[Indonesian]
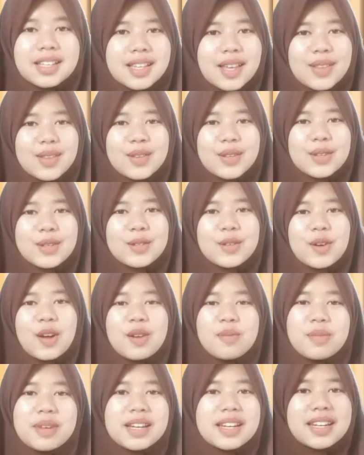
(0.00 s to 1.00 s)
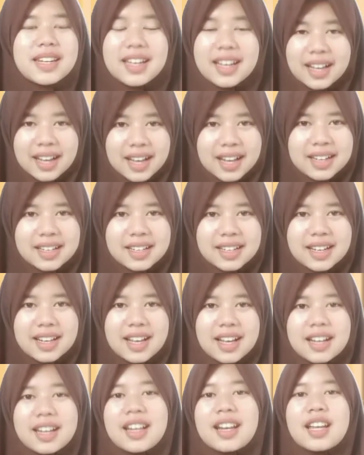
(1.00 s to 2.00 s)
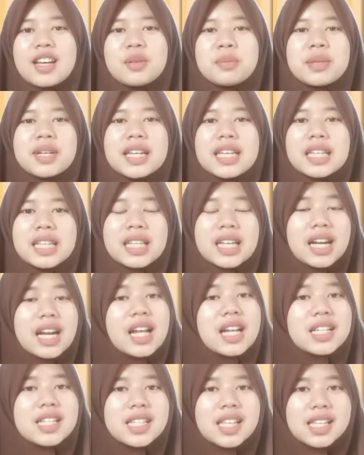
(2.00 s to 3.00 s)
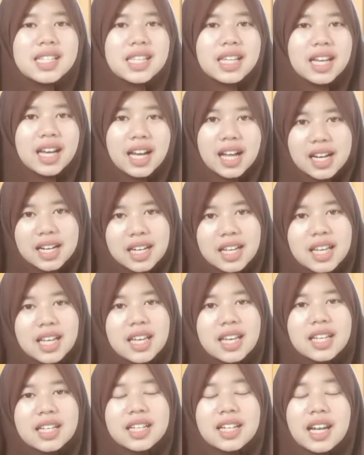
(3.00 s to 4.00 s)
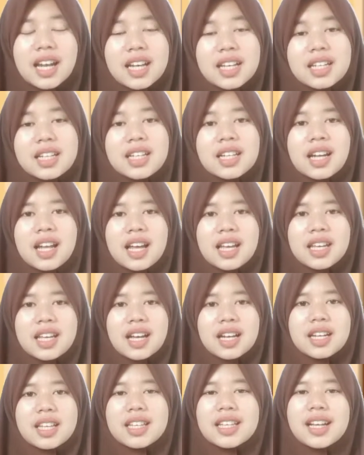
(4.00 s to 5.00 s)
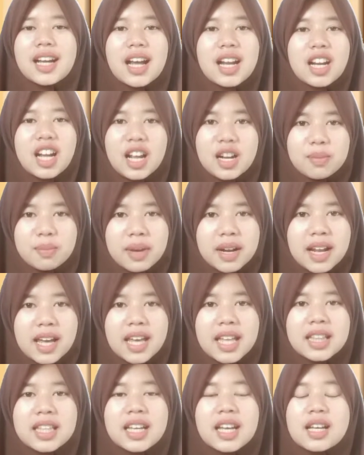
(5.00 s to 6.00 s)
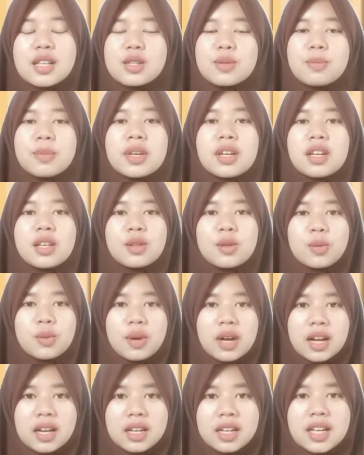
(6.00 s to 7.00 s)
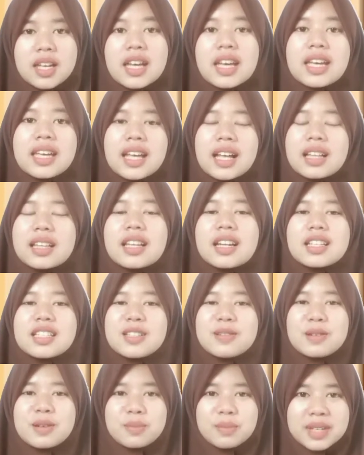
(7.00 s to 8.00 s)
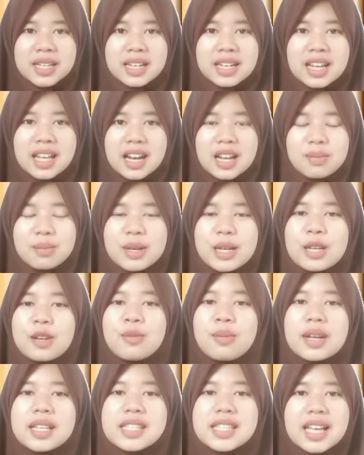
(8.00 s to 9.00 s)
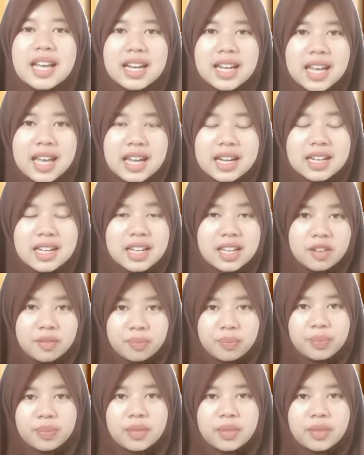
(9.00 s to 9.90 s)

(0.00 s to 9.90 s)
satu tujuan pendidikan adalah menginternalisasikan nilai-nilai yang ditekankan pada etika spiritual yang tercermin dalam kehidupan sehari-hari.